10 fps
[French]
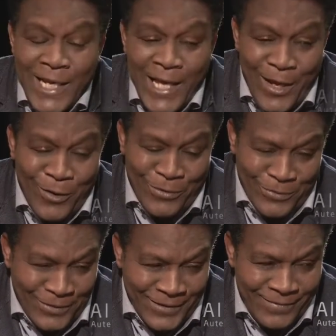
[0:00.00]

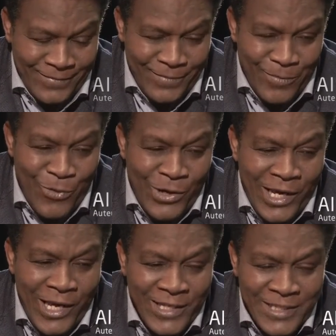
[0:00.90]
Alors, mon
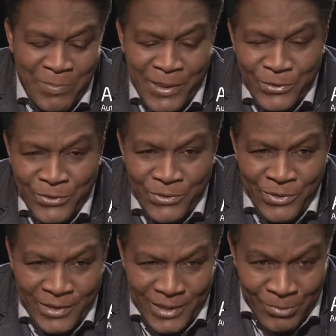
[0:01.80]
cas est assez
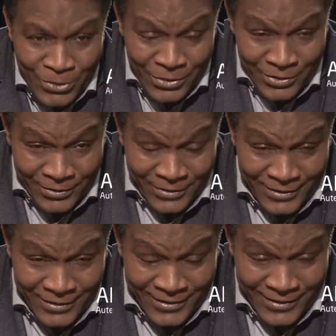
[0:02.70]
particulier. D'abord,
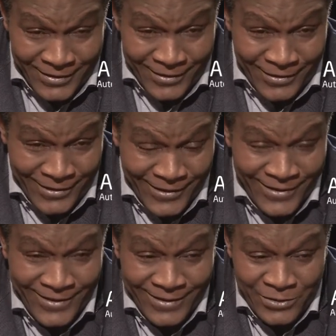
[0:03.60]
euh,
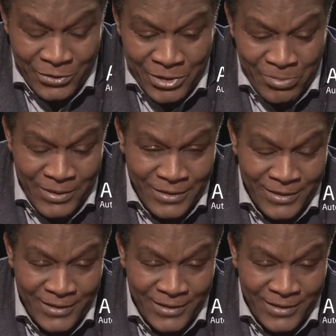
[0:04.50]
je ne sais pas,